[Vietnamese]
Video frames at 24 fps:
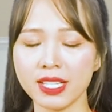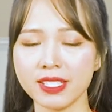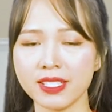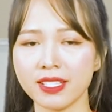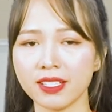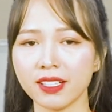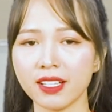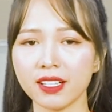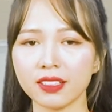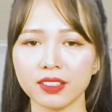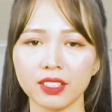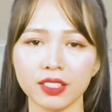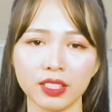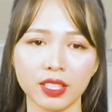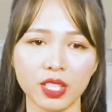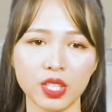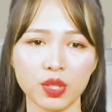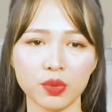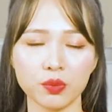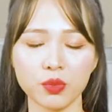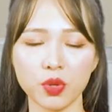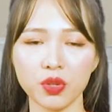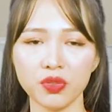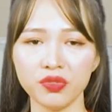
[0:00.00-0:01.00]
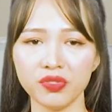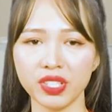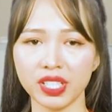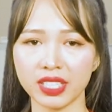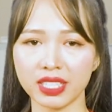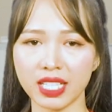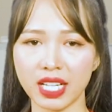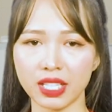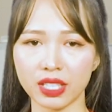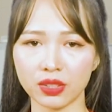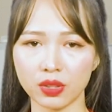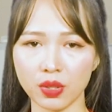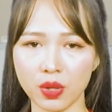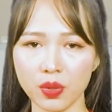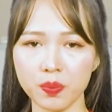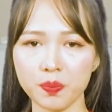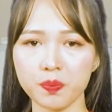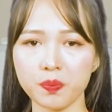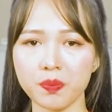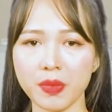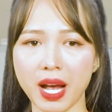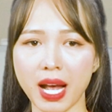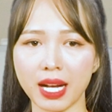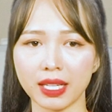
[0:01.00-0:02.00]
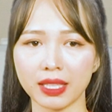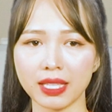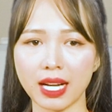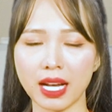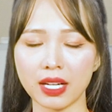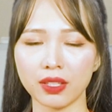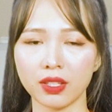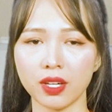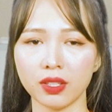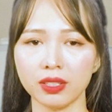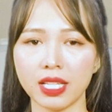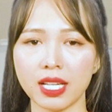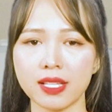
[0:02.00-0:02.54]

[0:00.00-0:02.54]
Chỉ cần thực hiện bốn việc này tốt, bạn đã có